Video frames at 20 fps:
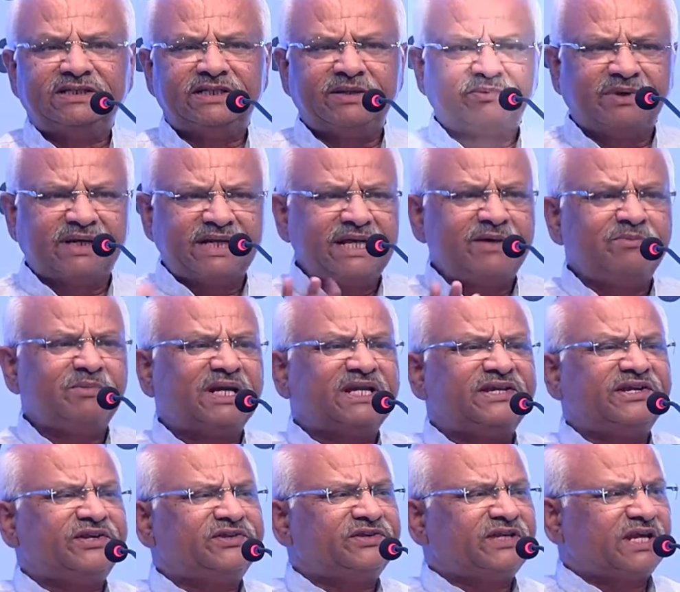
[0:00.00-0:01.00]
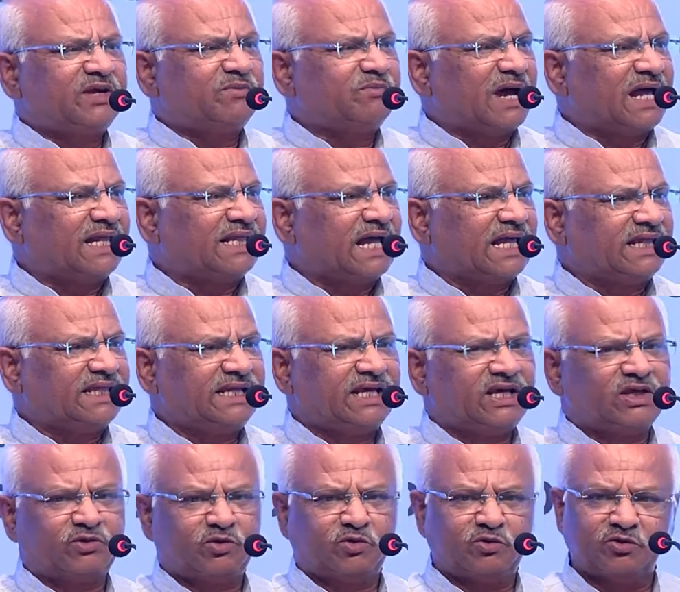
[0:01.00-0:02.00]
जब री इमरजेंस की बात आती
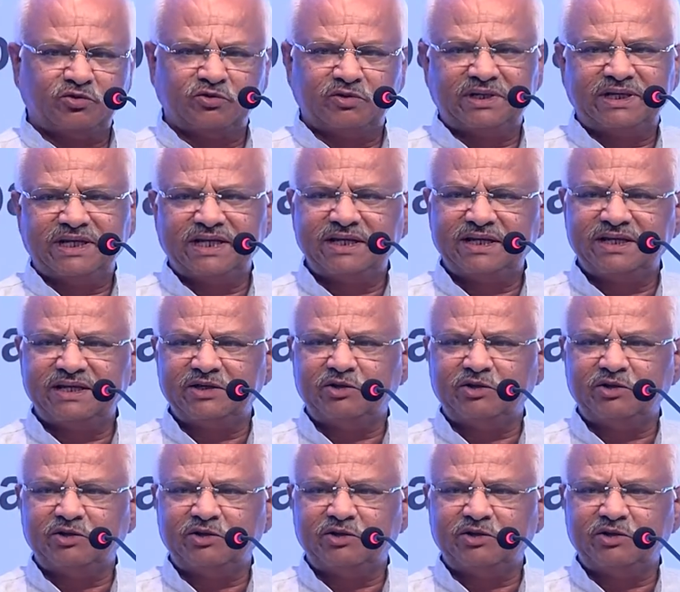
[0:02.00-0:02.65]
है तो ये